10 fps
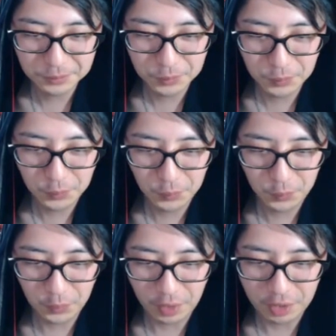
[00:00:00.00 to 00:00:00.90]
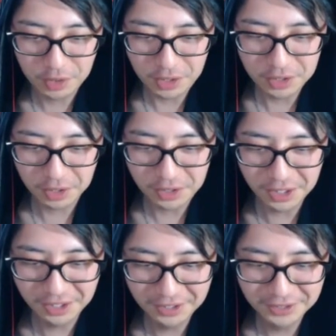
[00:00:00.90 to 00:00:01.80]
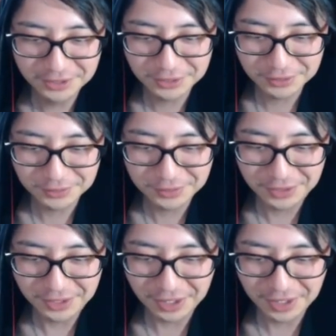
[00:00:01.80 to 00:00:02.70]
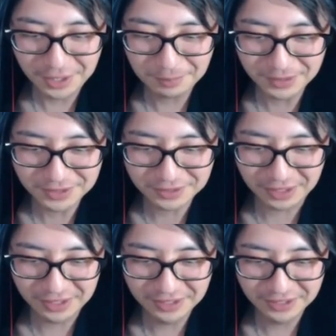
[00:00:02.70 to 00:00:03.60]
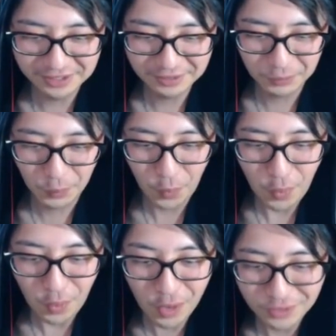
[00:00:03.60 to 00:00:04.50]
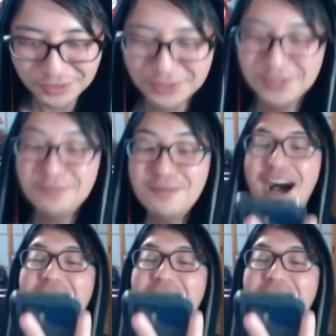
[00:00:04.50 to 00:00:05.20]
おおお早い早いすげえ早いパズルだ。おおう